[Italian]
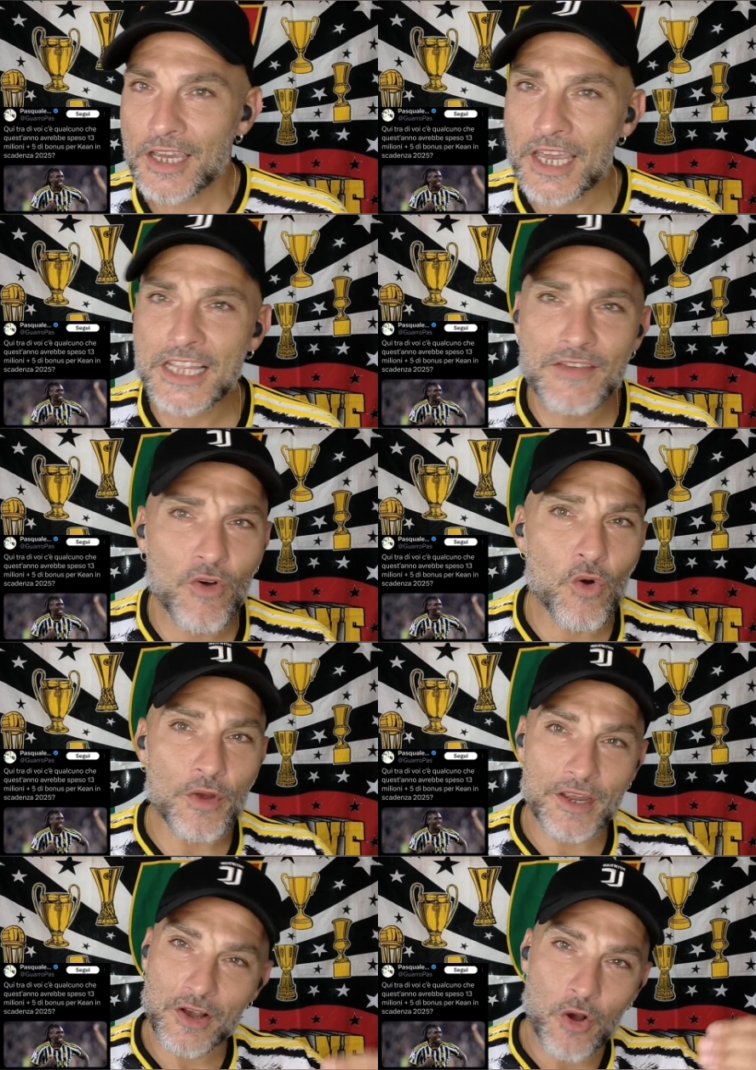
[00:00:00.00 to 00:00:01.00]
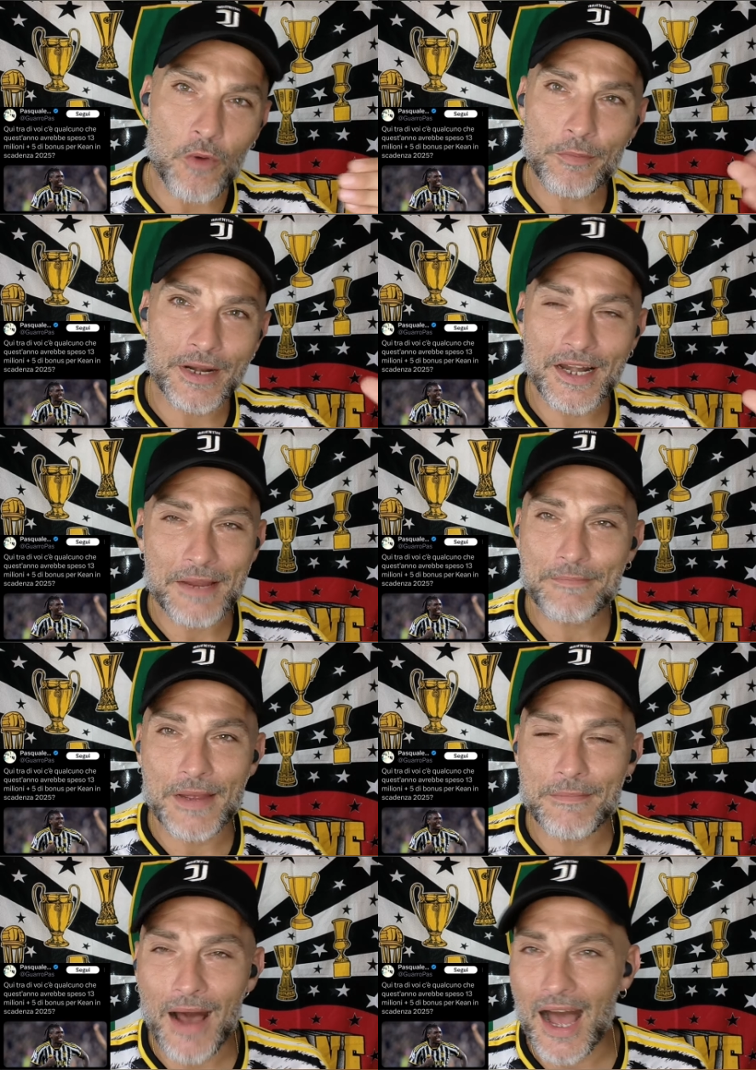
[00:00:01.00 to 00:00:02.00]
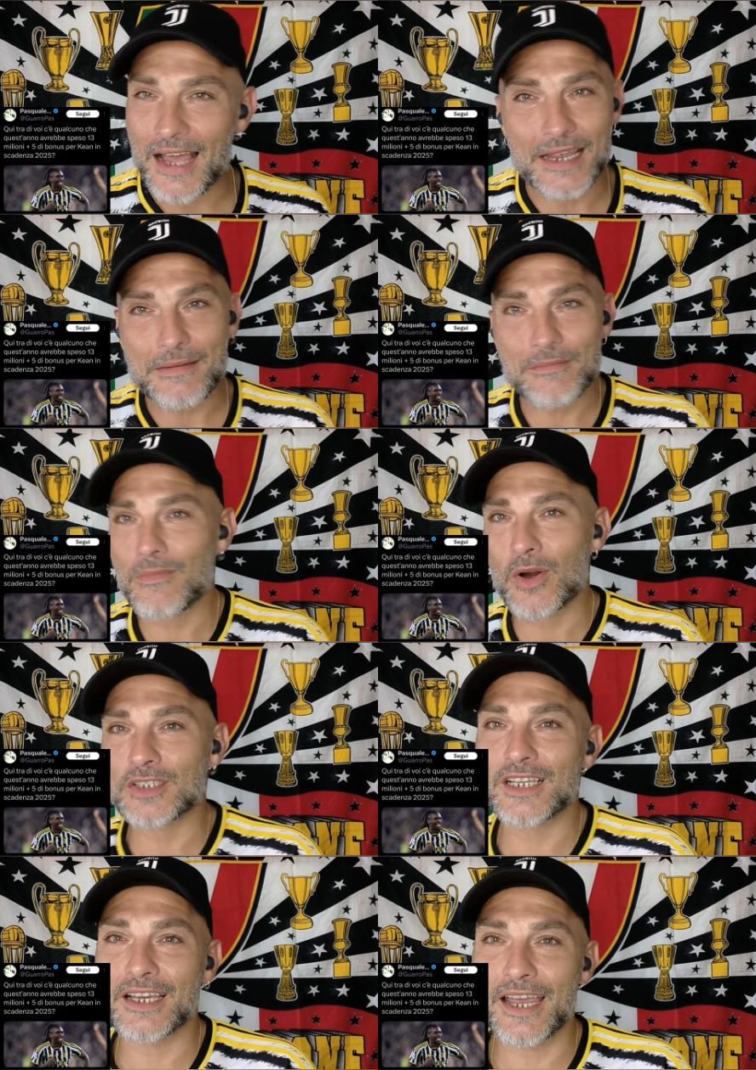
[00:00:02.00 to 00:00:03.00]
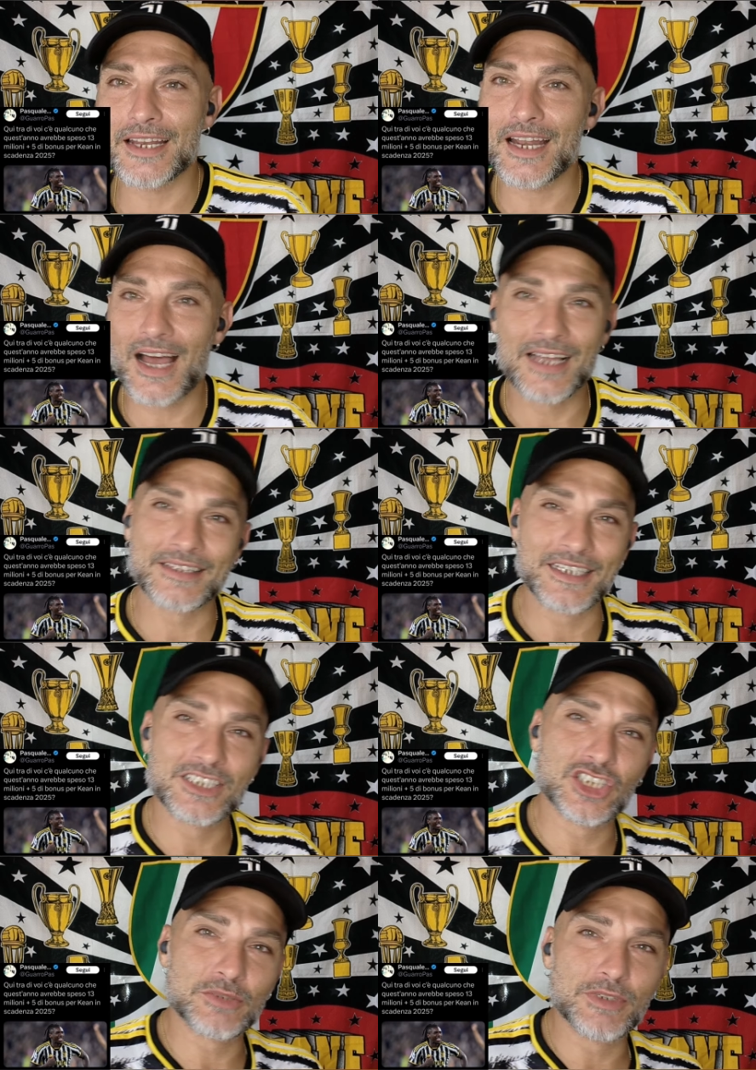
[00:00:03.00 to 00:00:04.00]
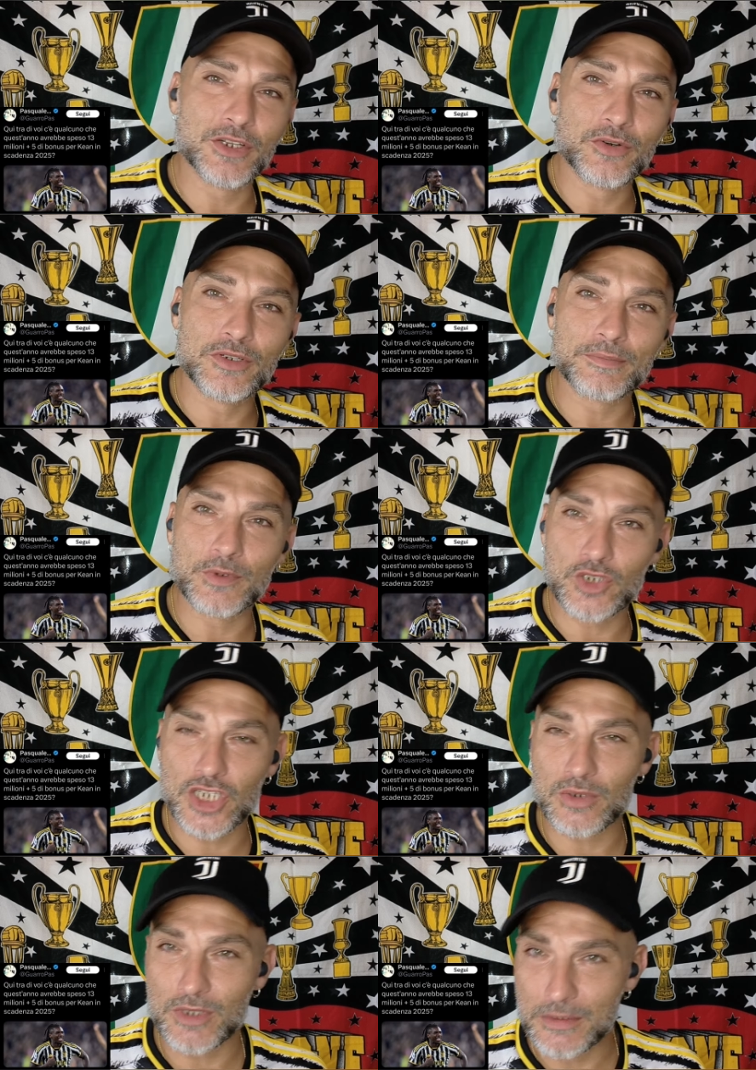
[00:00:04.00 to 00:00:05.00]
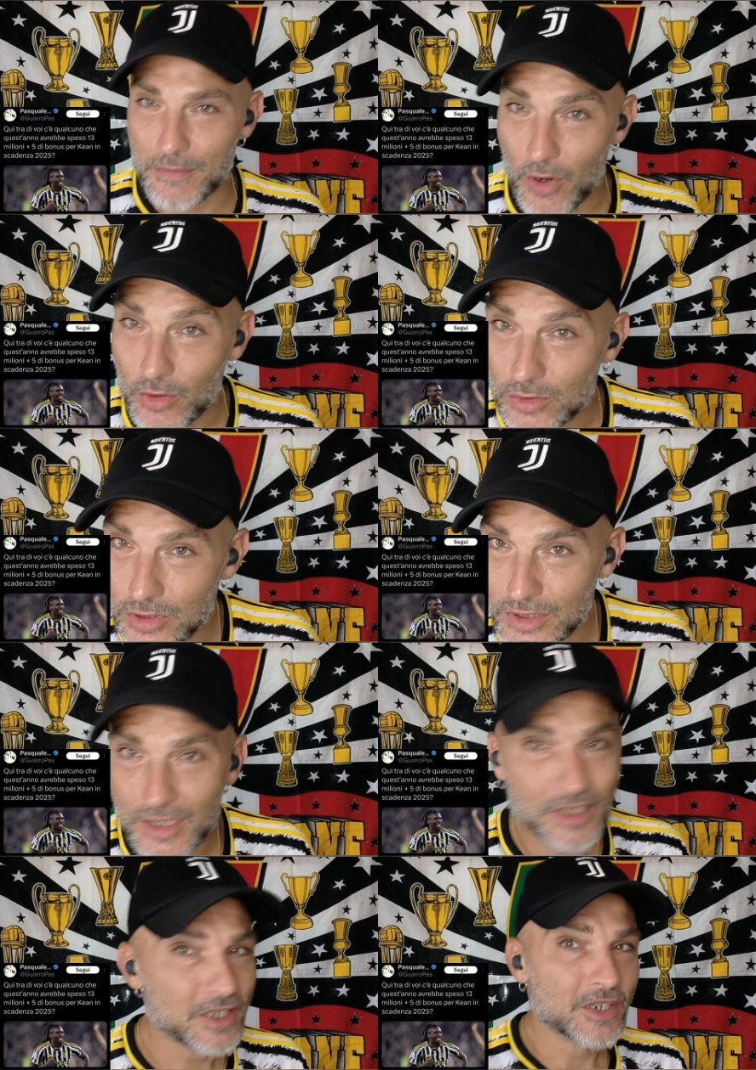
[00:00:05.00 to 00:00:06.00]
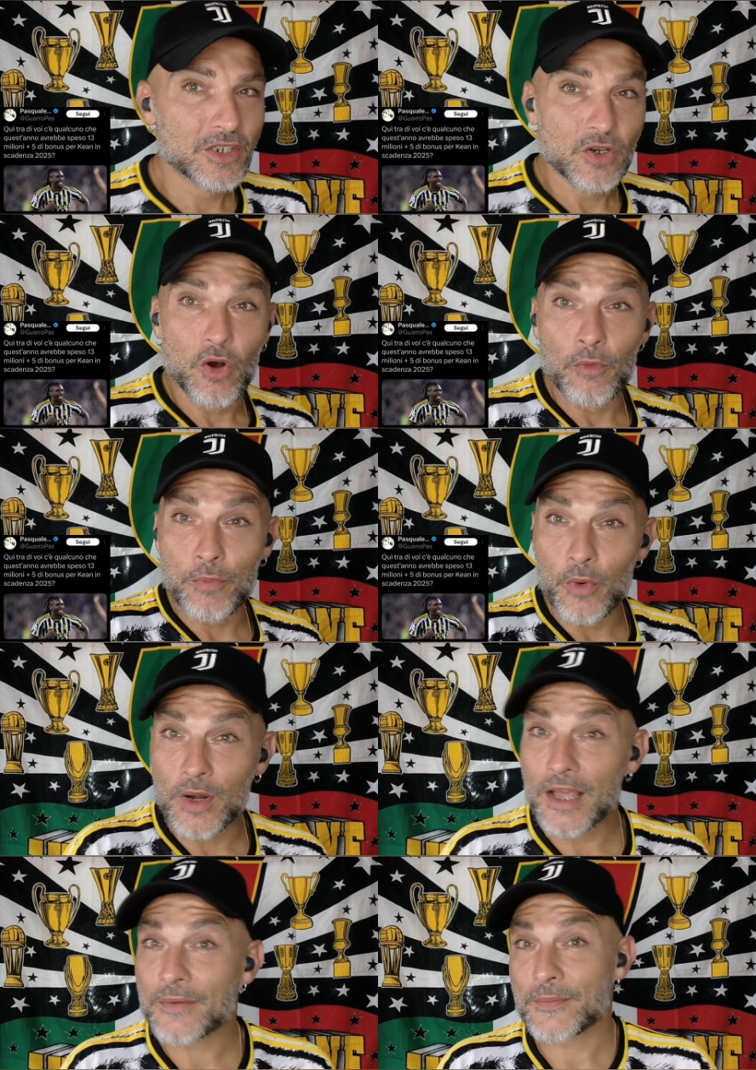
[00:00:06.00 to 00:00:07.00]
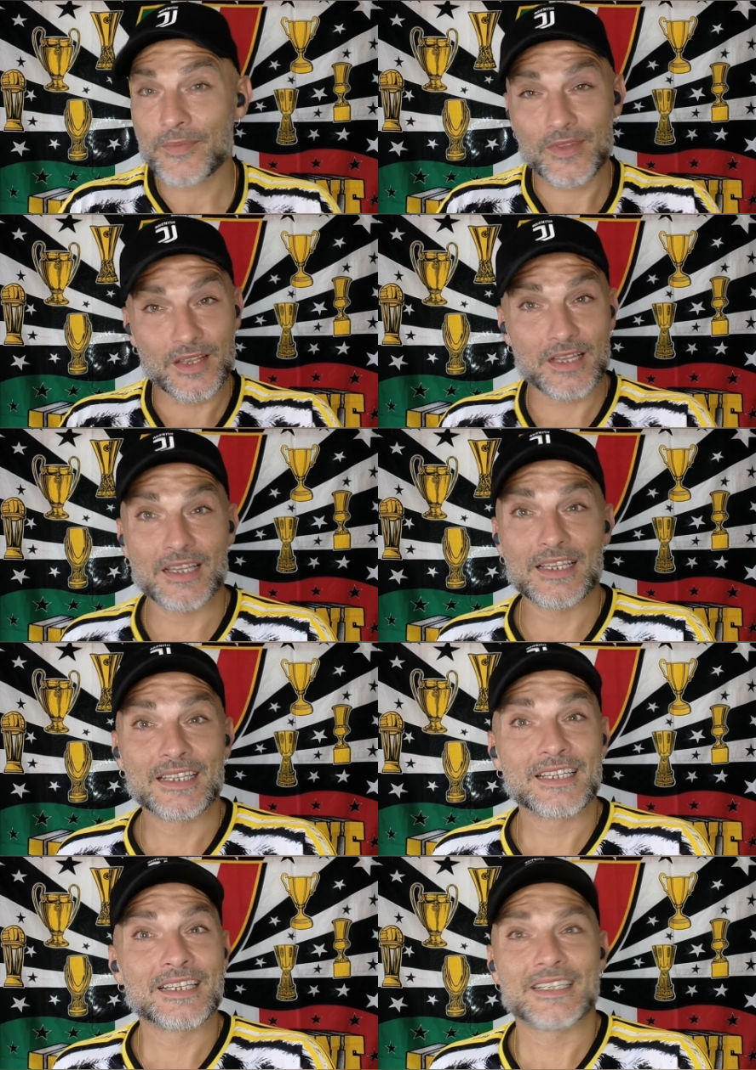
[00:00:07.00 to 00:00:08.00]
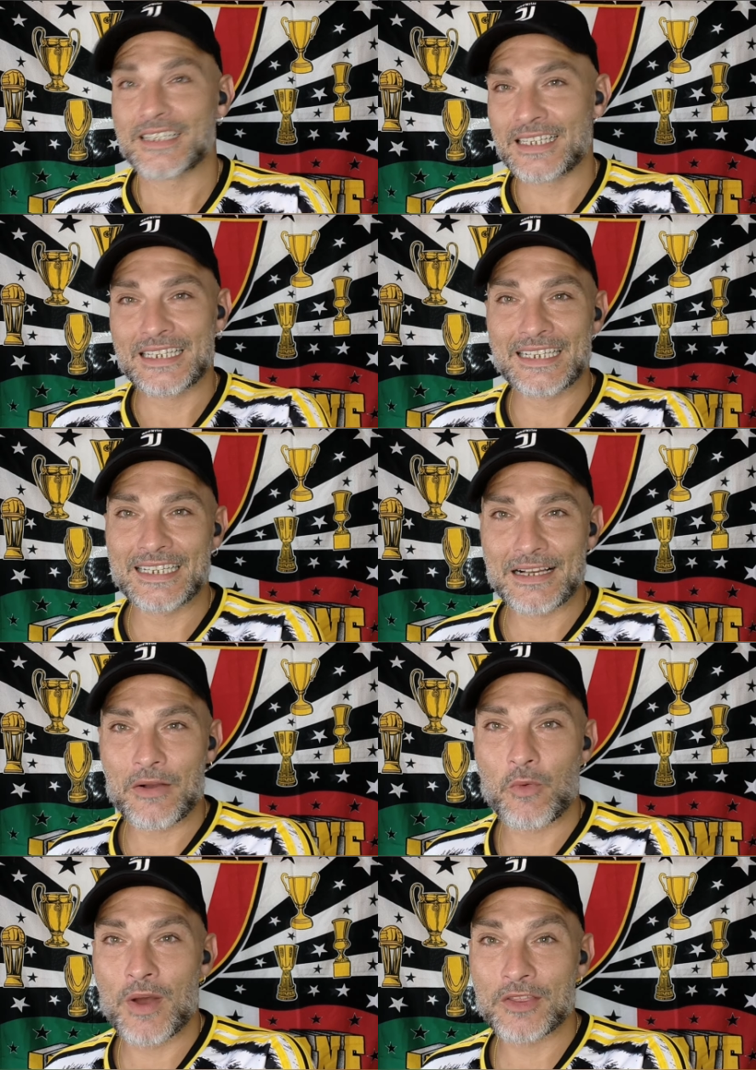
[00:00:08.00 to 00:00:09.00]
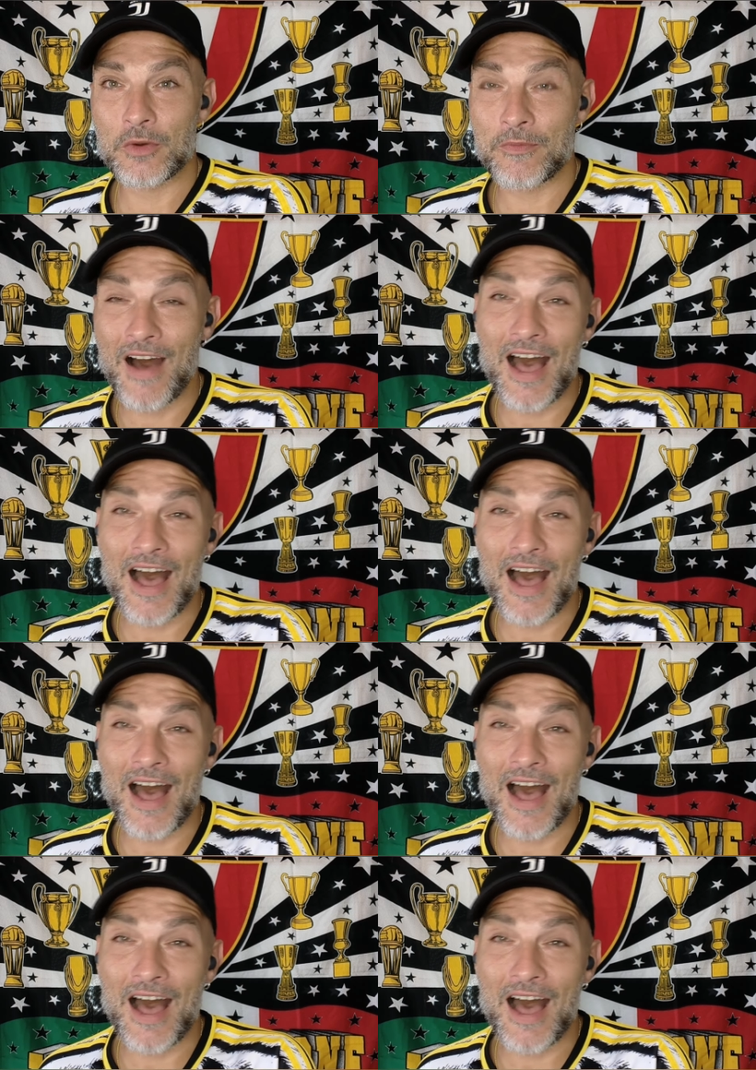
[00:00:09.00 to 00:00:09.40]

chi di voi comprerebbe mai Moise Kane a 13 milioni più 5 di bonus? Oppure eh, quando